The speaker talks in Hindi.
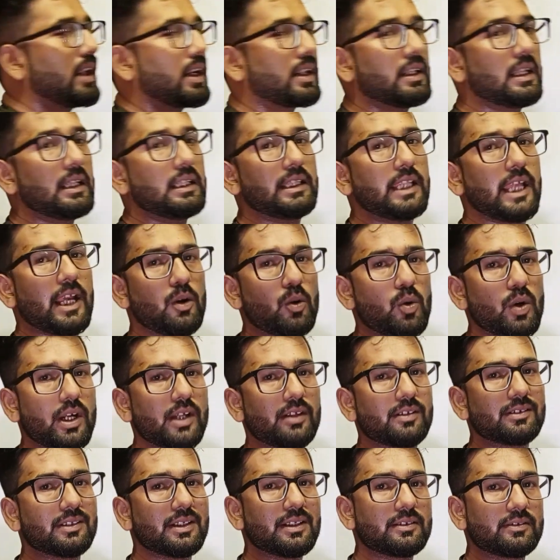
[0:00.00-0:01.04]
इंटरनल
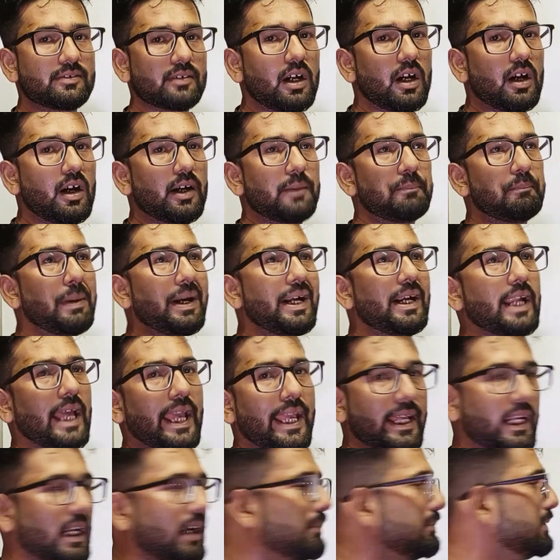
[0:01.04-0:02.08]
देखोगे पिन
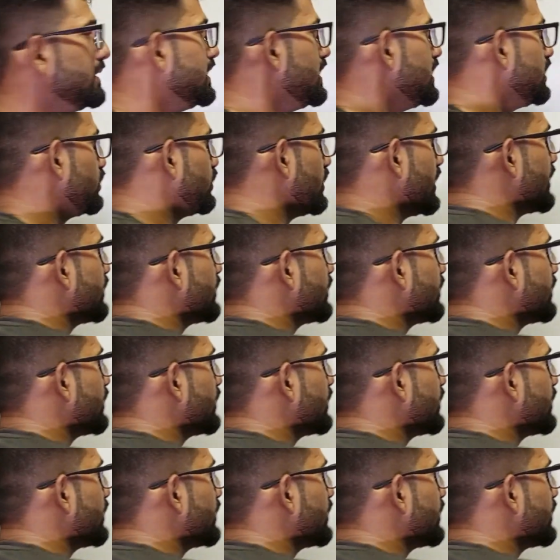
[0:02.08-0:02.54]
डाइग्राम तो